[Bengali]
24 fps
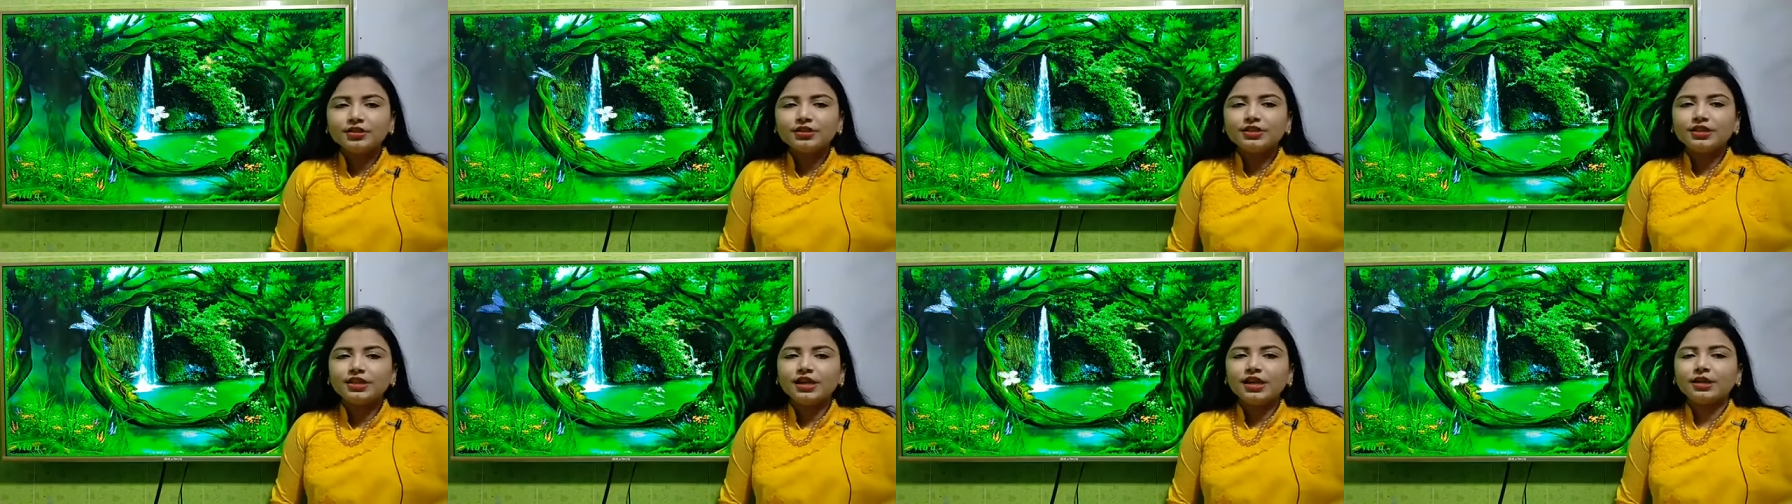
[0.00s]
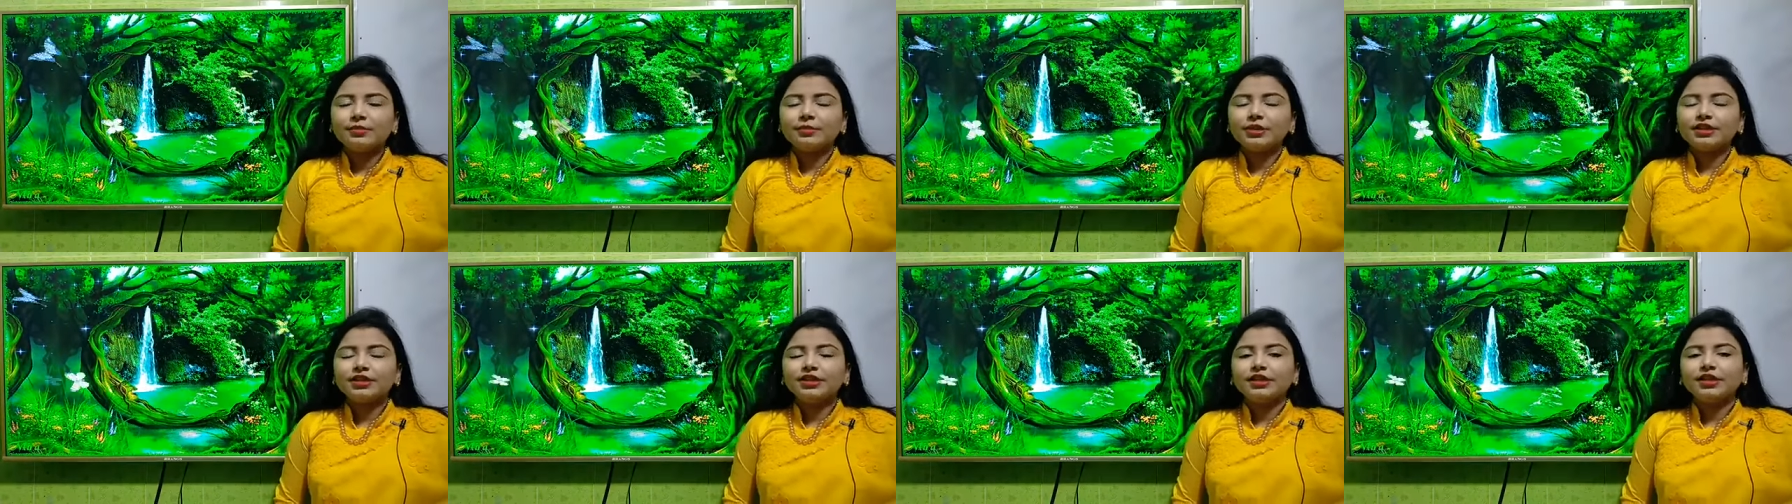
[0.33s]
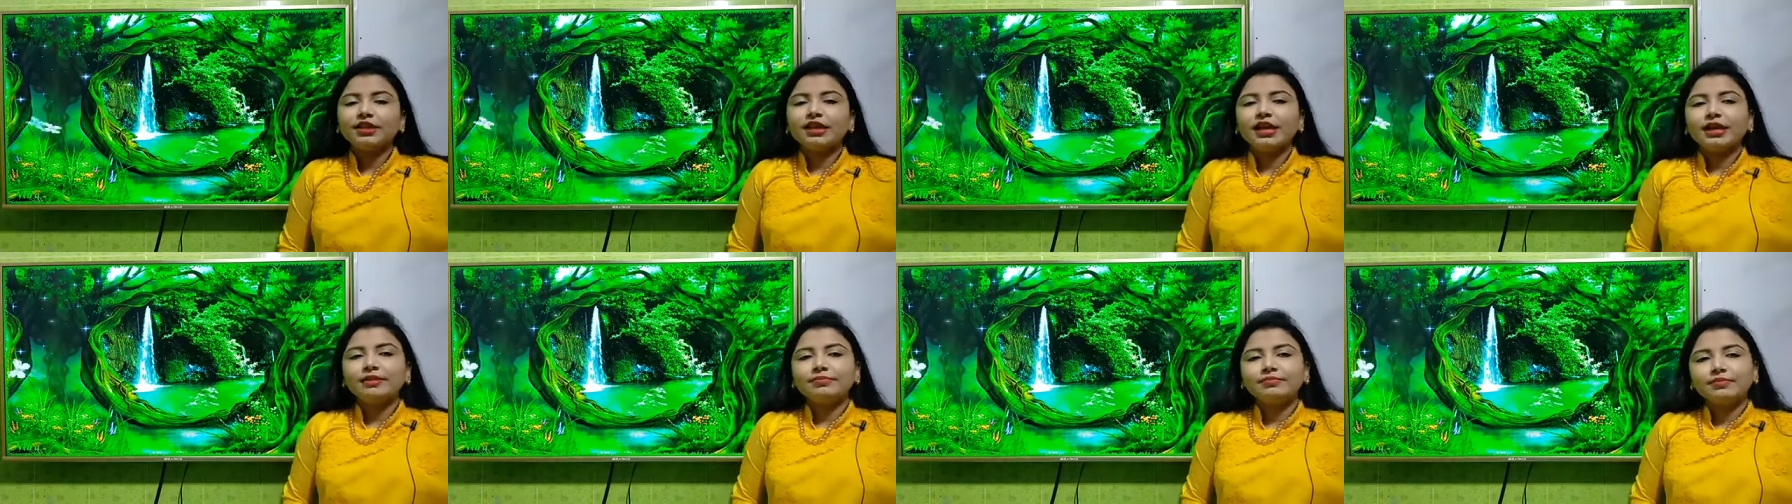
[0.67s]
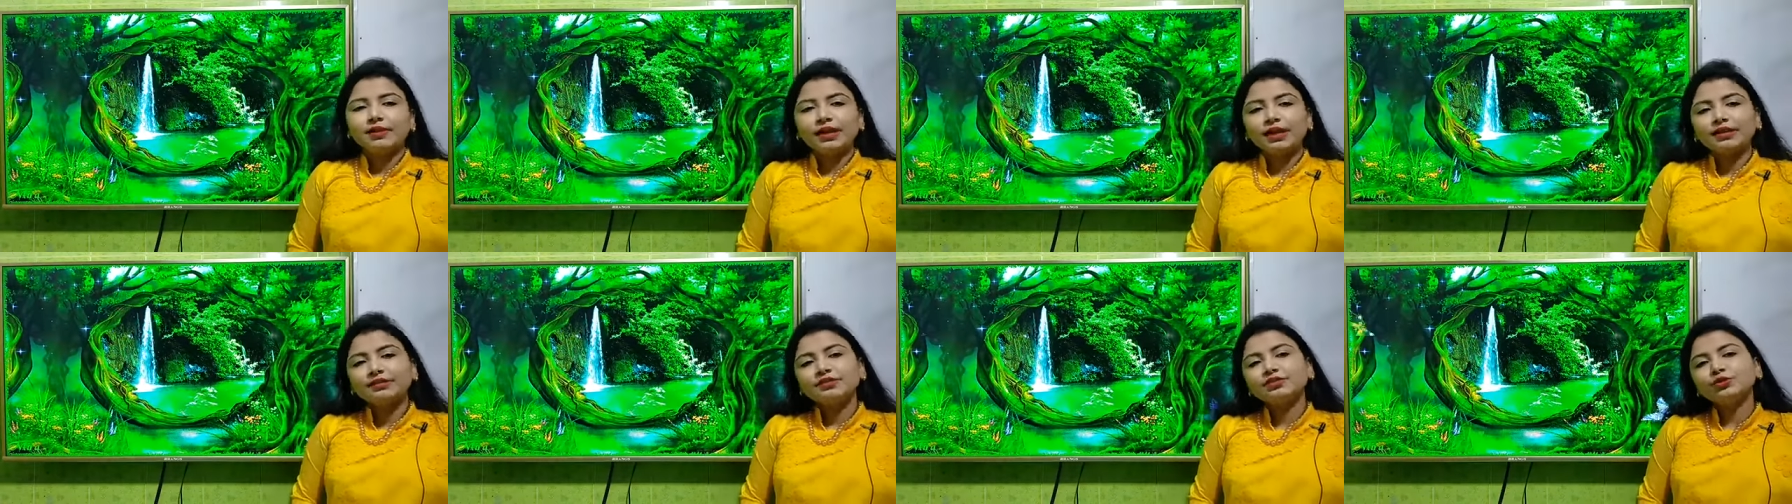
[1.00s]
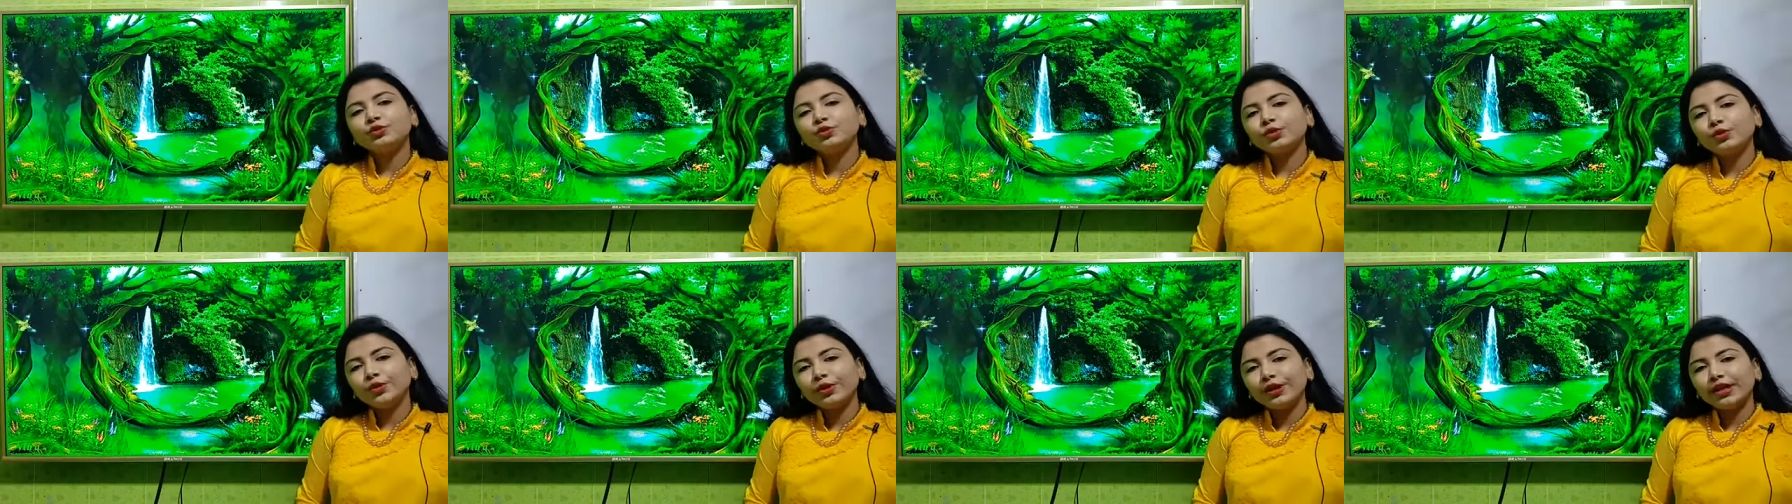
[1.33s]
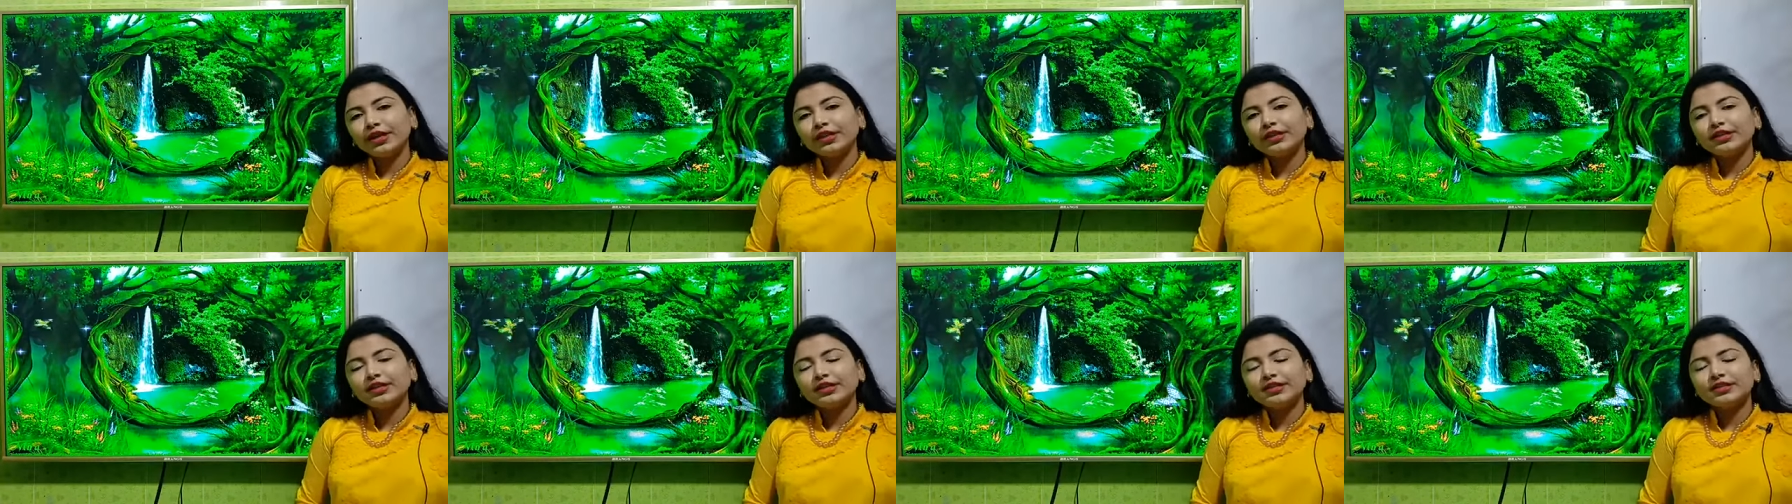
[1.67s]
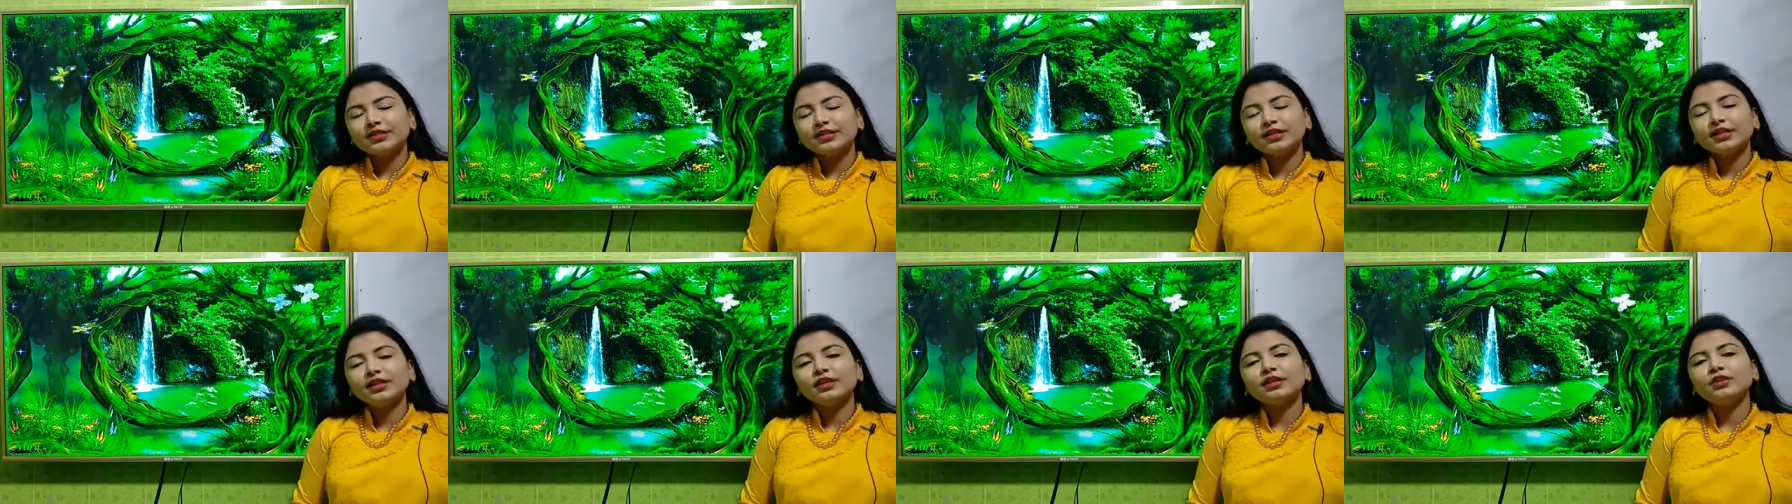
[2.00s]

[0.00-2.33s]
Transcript: যে আমাদের লাইভ ক্লাস শুরু হয়ে গিয়েছে